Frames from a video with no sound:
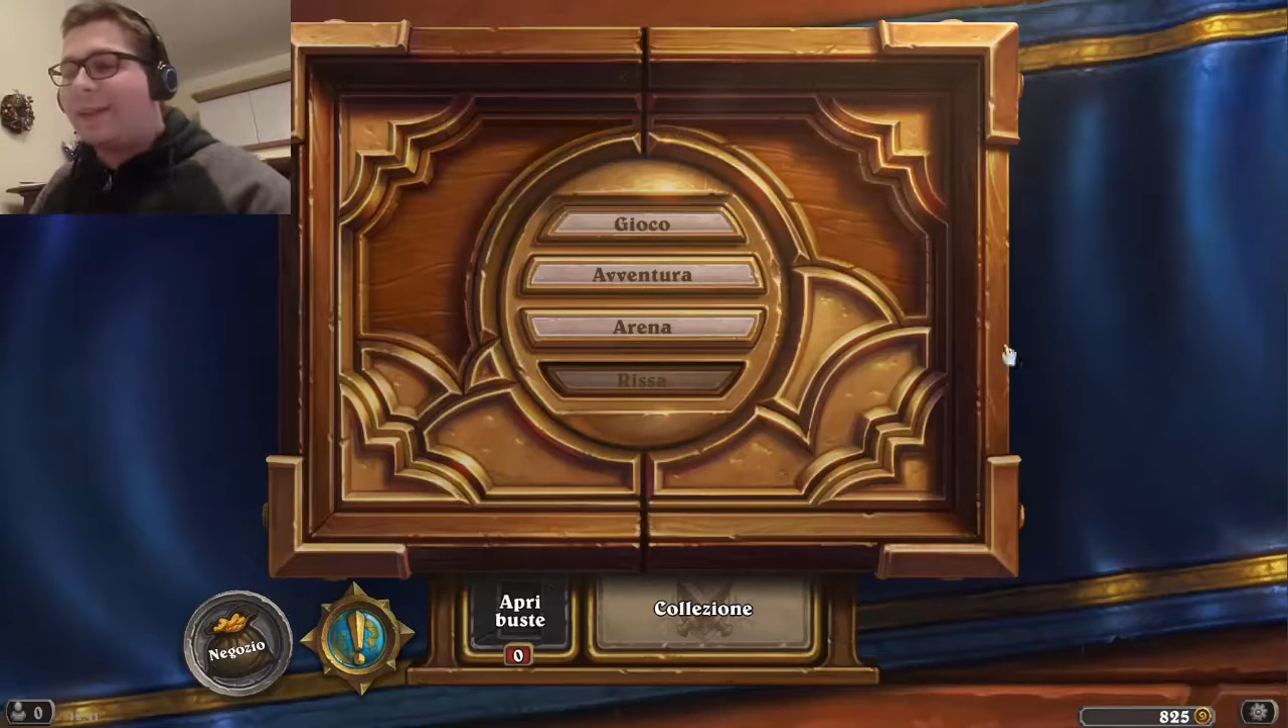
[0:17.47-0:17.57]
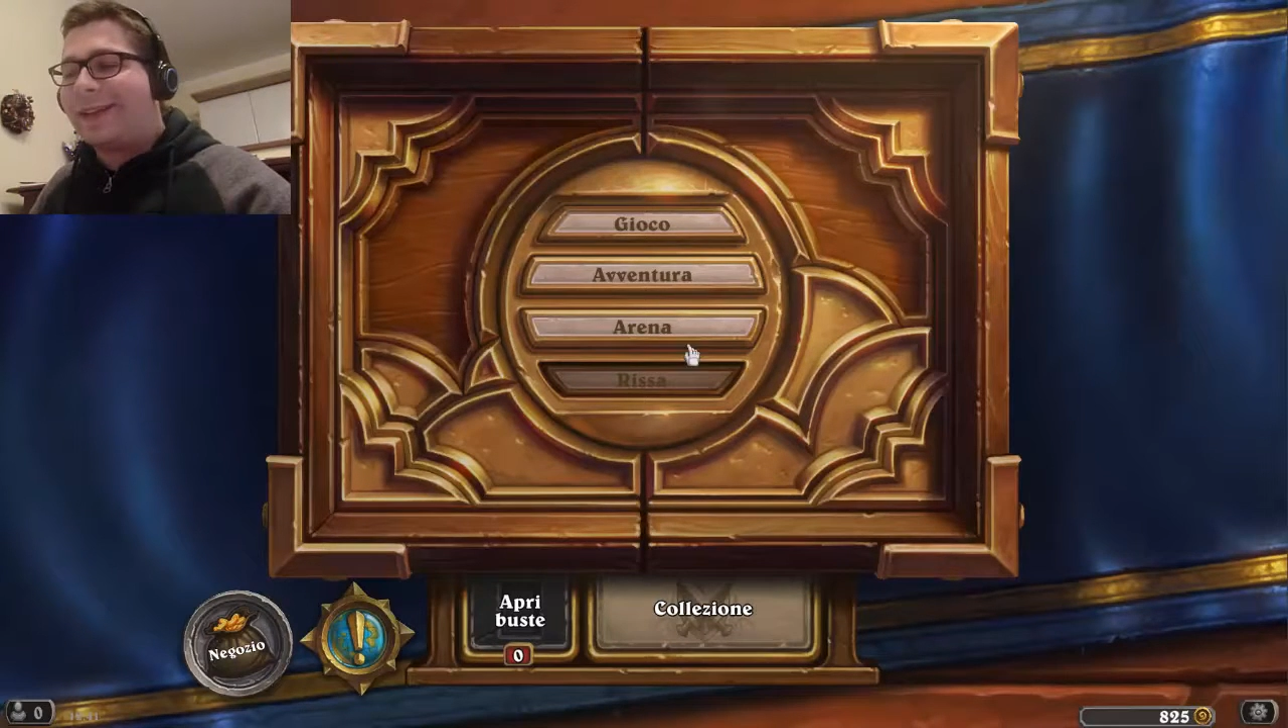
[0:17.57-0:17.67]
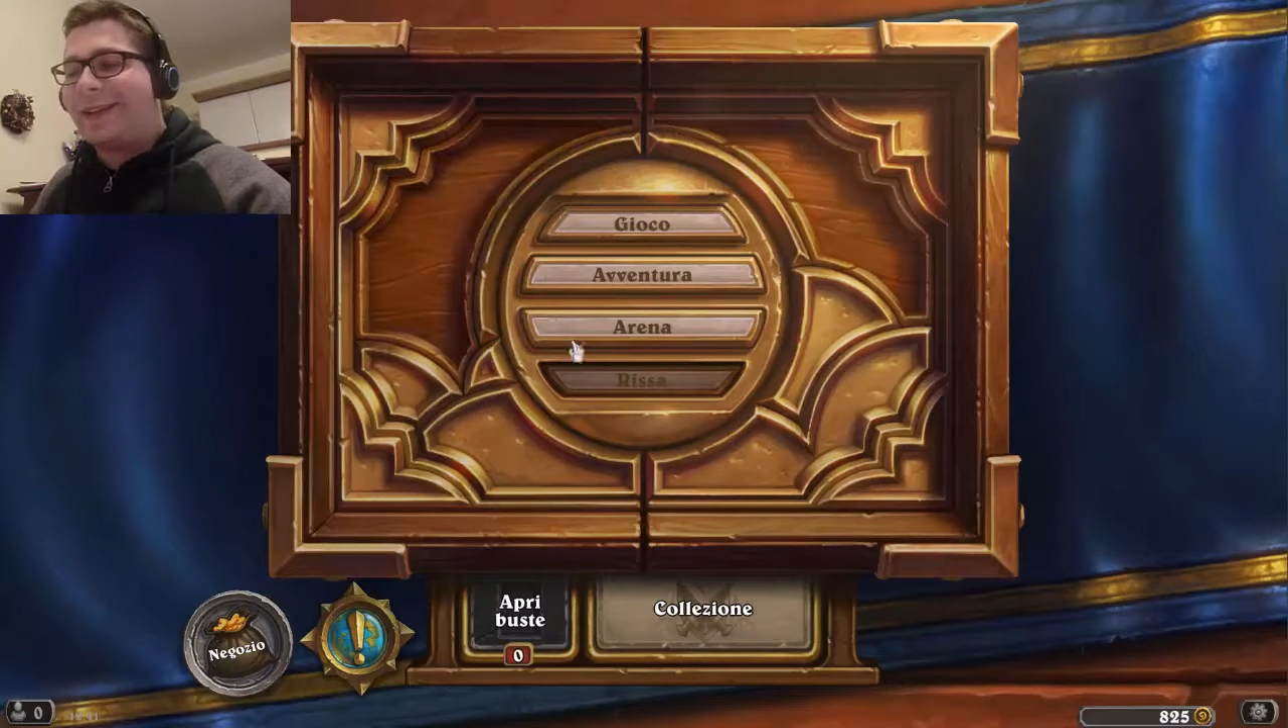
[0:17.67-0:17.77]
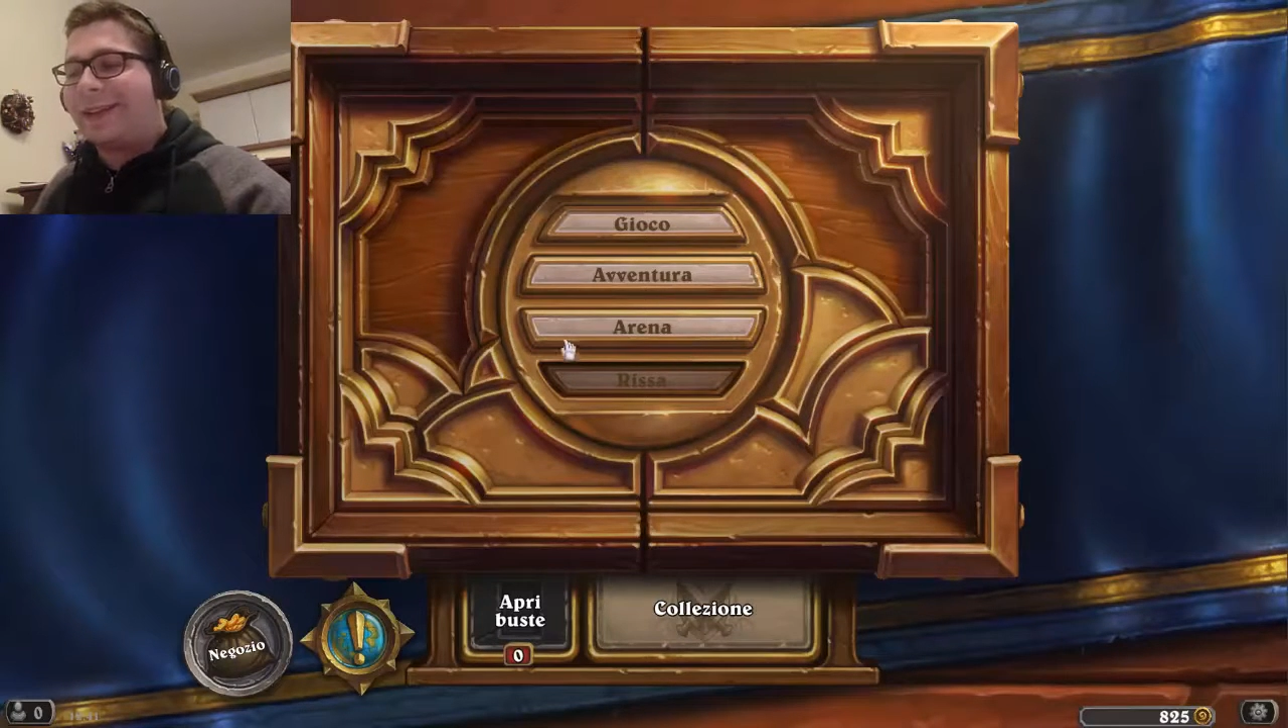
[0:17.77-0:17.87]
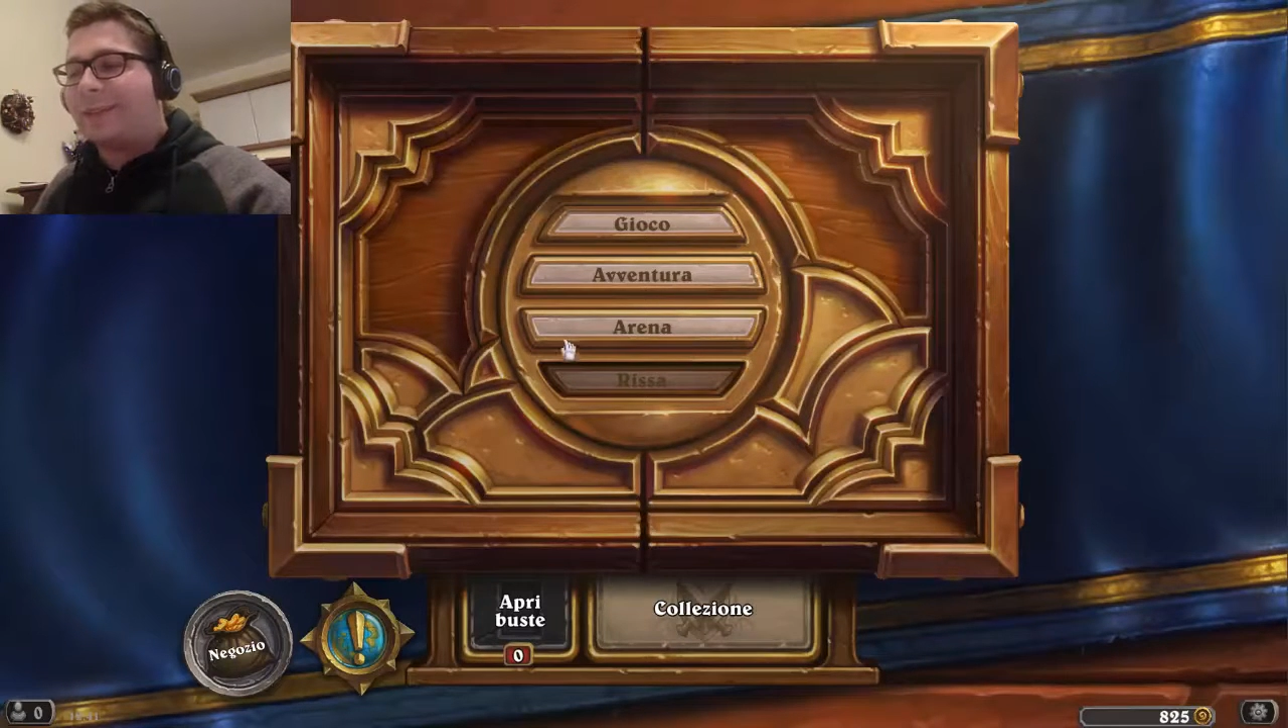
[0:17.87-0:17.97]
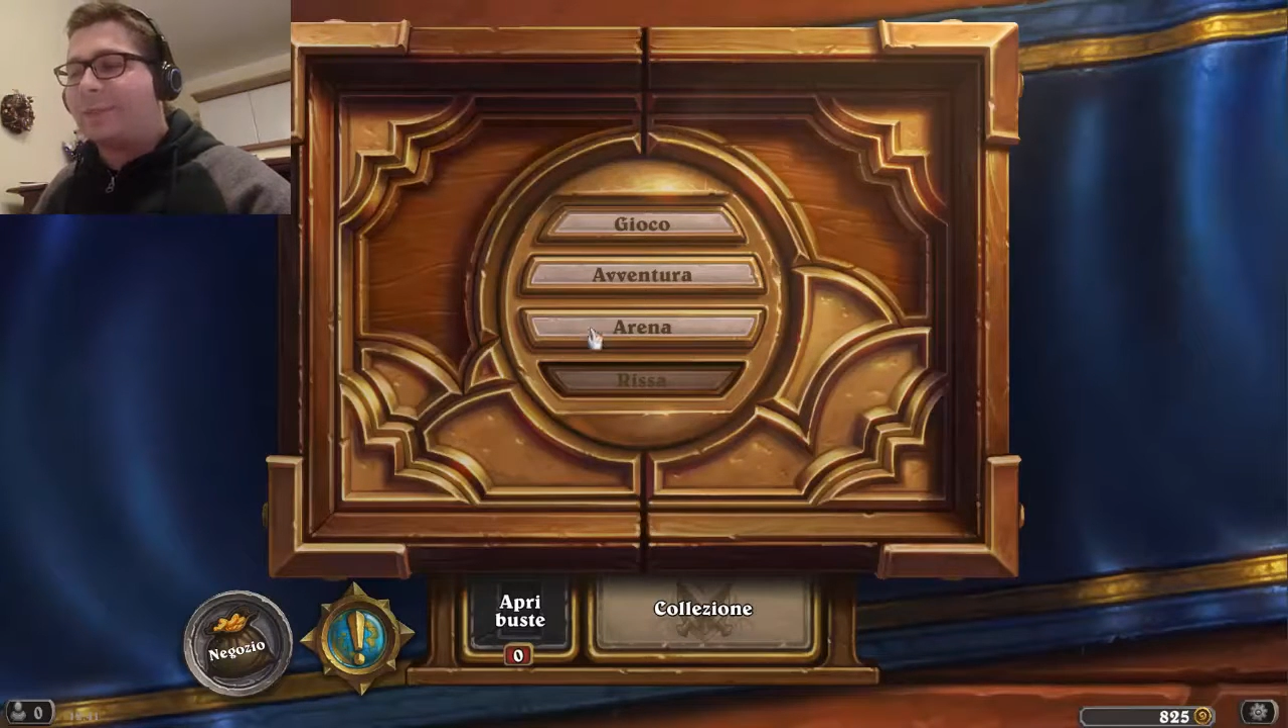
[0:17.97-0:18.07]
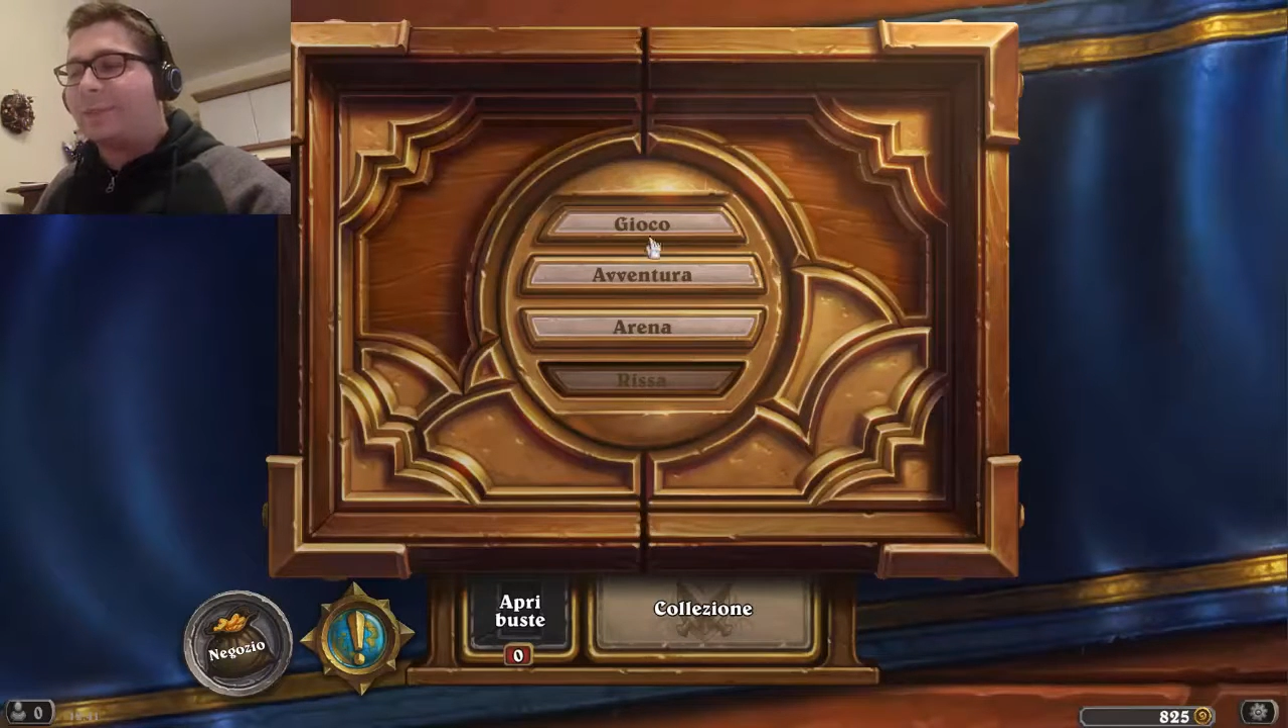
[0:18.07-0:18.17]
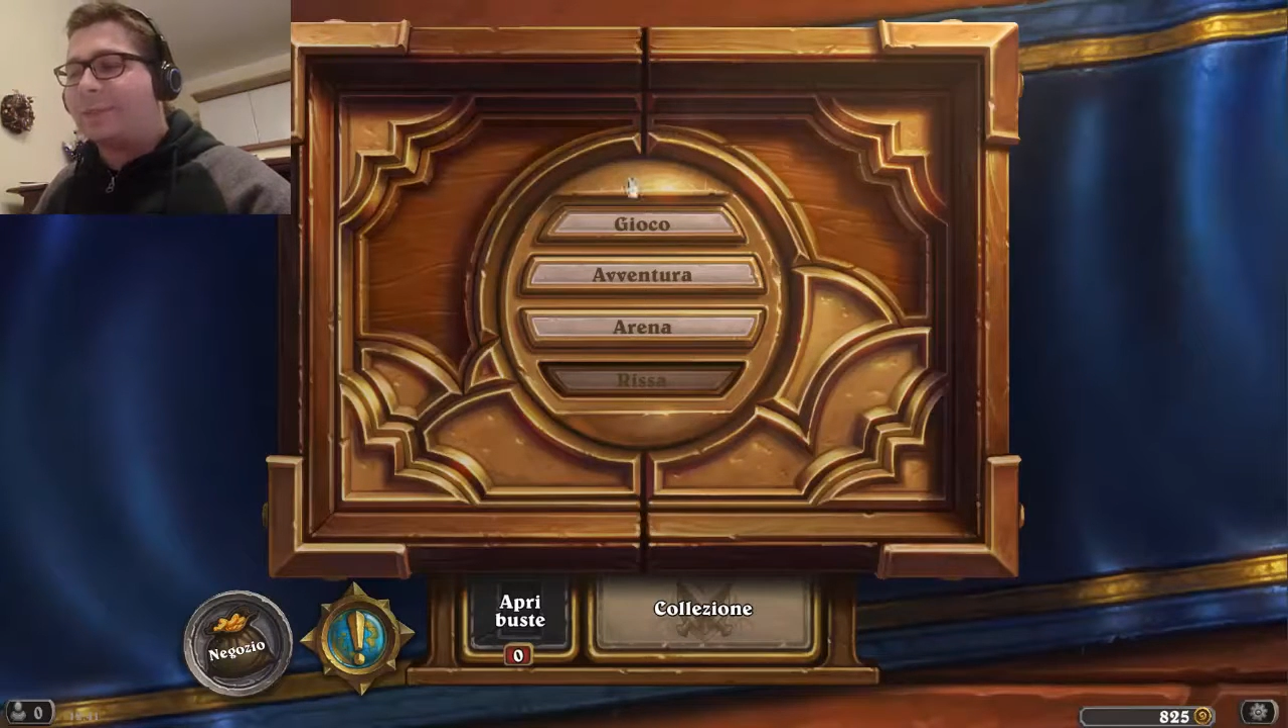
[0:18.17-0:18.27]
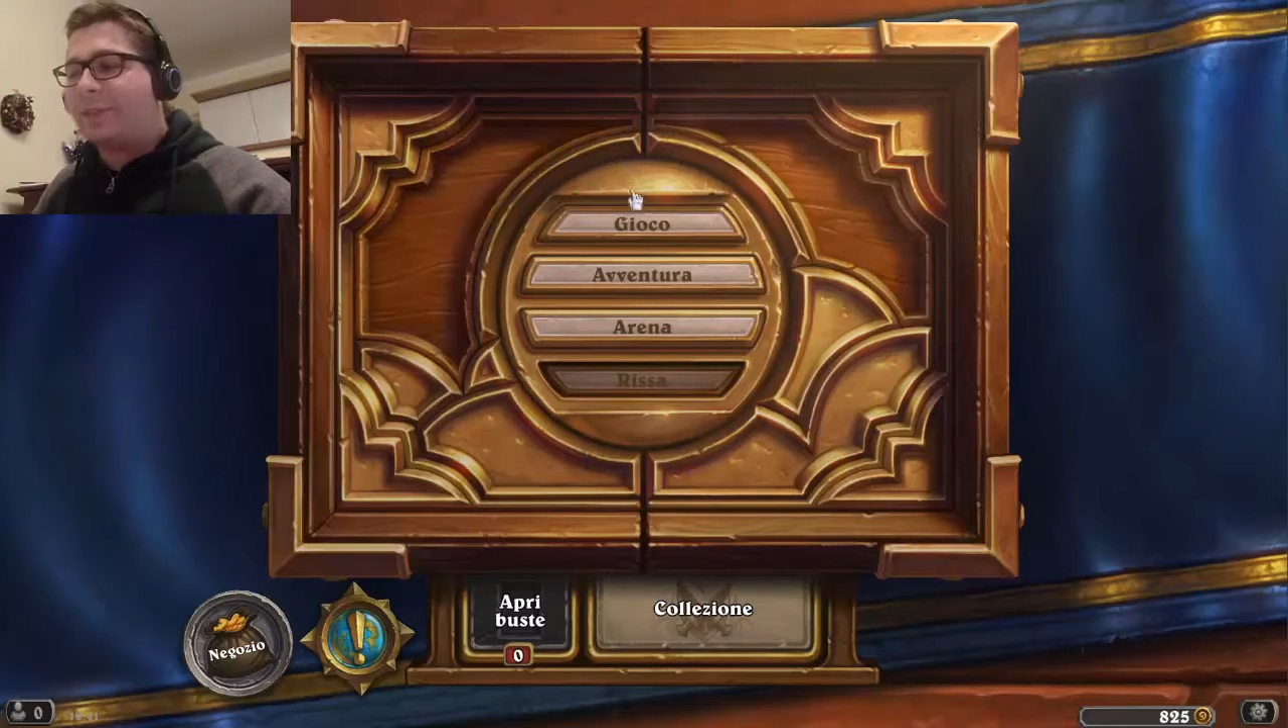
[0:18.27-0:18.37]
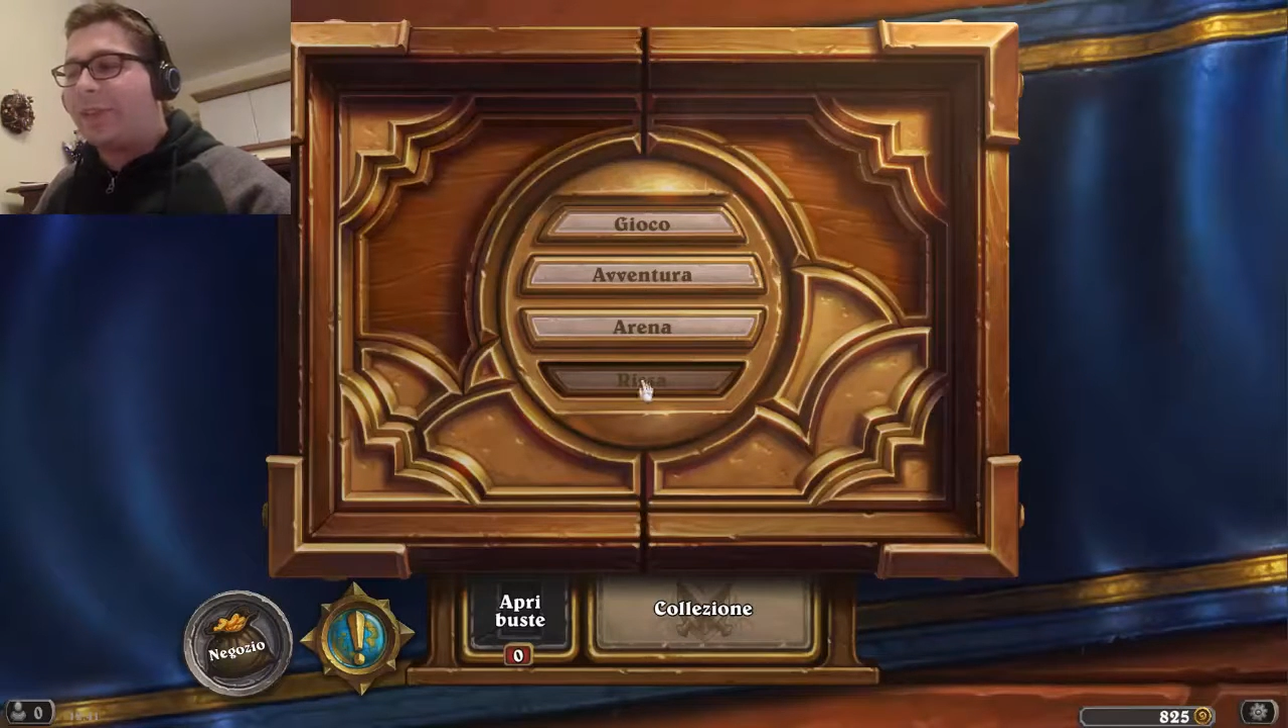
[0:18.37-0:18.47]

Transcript: ehm,